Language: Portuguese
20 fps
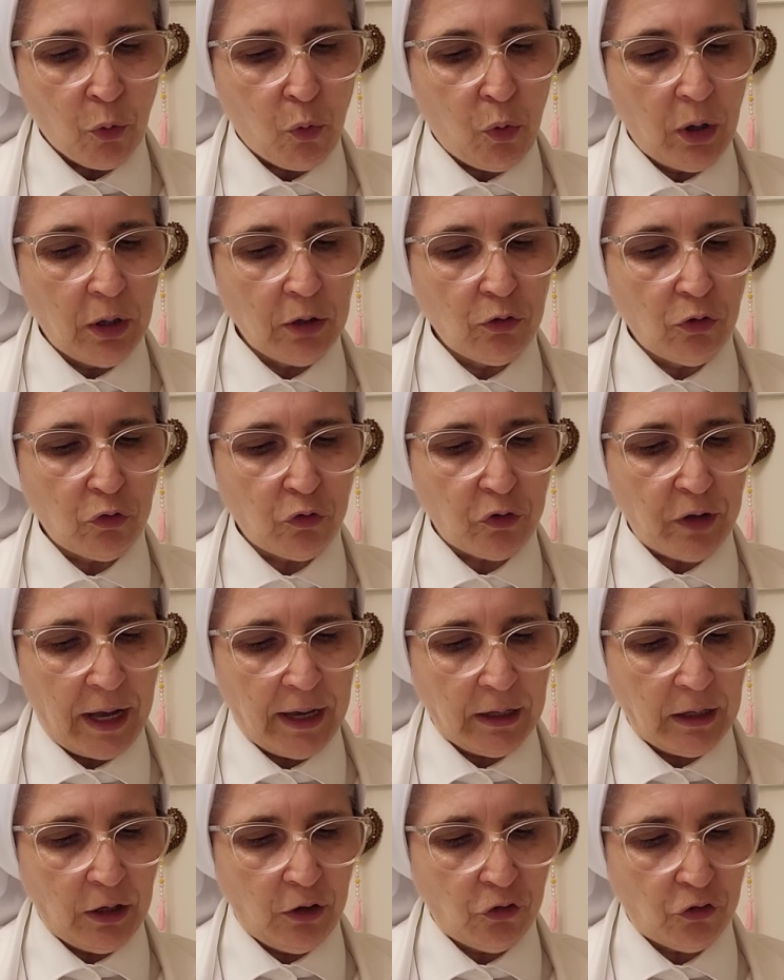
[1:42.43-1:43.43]
quando
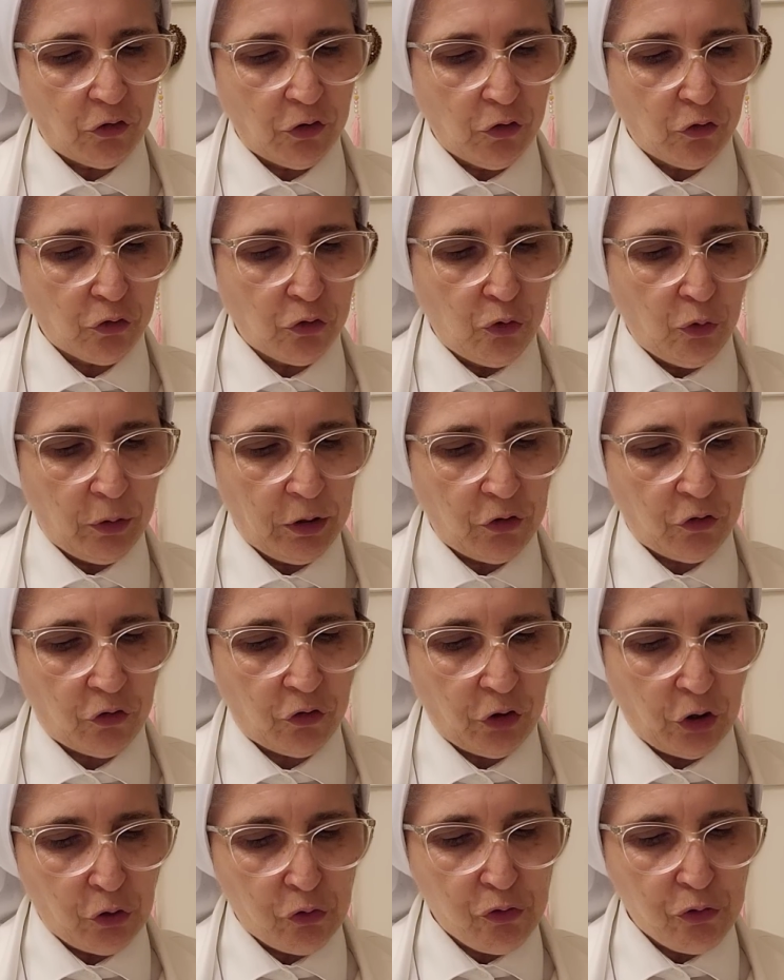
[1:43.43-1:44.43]
saístes do
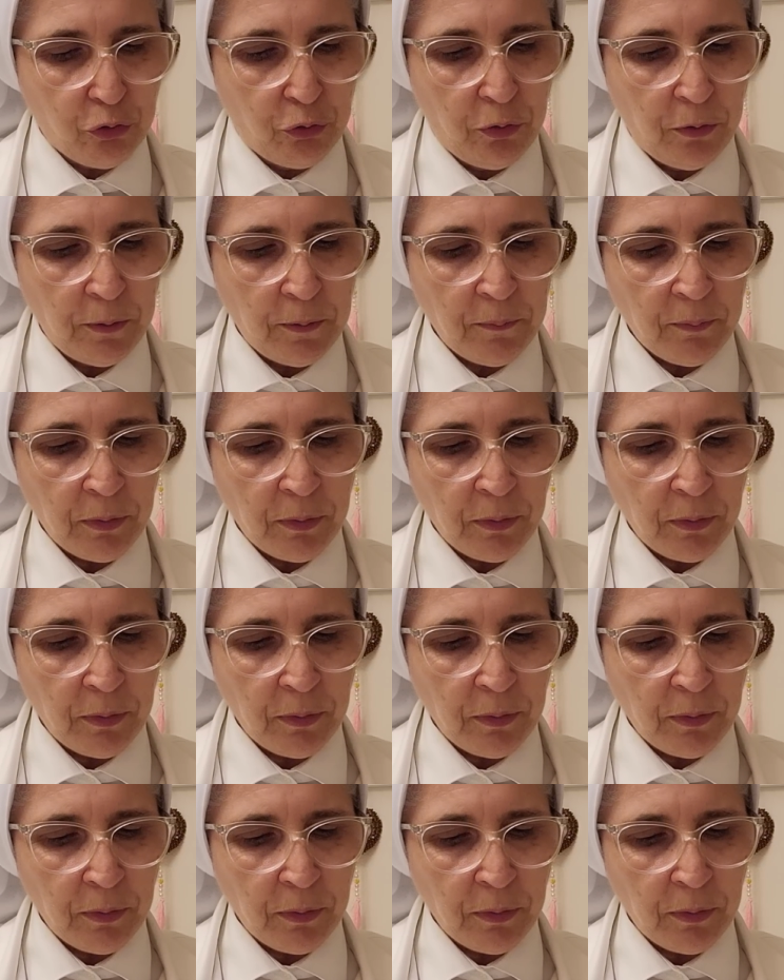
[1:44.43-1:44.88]
Egito,